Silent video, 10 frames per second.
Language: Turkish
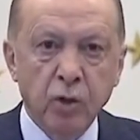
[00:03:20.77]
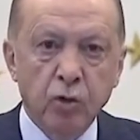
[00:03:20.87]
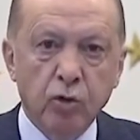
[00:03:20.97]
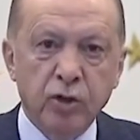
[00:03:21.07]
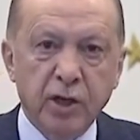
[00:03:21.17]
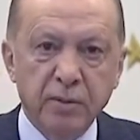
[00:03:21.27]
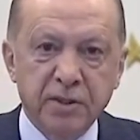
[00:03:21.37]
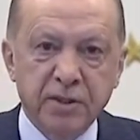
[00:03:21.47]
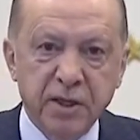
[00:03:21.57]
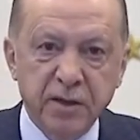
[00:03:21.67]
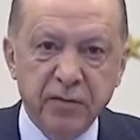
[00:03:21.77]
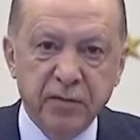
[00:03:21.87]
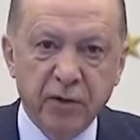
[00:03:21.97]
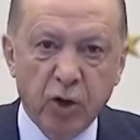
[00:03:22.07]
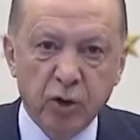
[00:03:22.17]
Ülkemizi ve
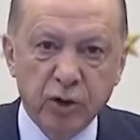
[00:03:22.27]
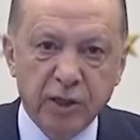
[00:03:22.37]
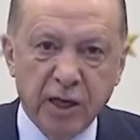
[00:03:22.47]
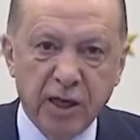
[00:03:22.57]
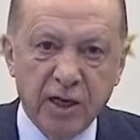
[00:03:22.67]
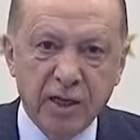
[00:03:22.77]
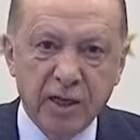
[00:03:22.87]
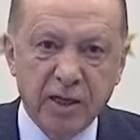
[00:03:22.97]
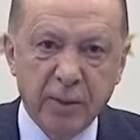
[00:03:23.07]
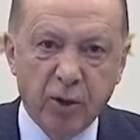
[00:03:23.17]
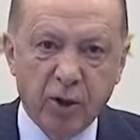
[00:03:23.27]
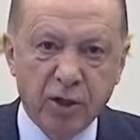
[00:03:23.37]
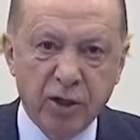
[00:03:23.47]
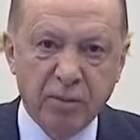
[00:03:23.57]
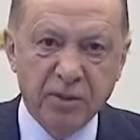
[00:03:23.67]
özellikle bölgemizi
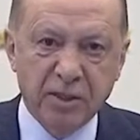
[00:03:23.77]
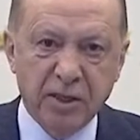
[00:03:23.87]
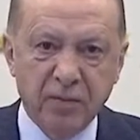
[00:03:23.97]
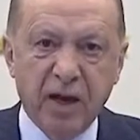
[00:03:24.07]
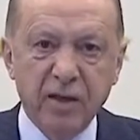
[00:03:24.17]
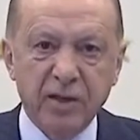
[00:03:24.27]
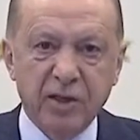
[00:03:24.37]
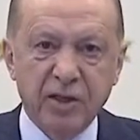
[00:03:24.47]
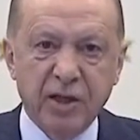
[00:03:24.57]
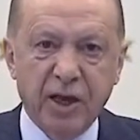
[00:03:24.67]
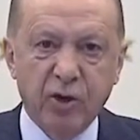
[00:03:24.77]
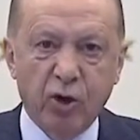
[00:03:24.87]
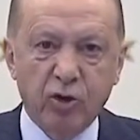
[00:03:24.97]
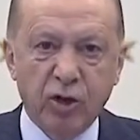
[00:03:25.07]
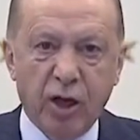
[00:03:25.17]
varlık içinde
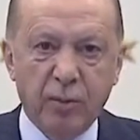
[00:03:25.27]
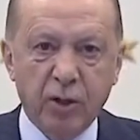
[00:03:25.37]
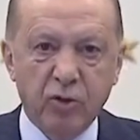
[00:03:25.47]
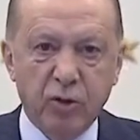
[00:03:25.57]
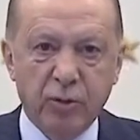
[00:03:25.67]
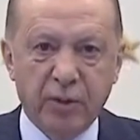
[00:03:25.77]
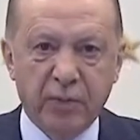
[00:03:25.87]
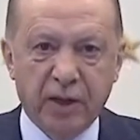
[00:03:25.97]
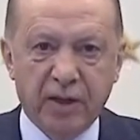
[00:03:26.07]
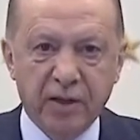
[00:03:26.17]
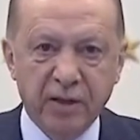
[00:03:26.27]
yokluğa mahkum etmek.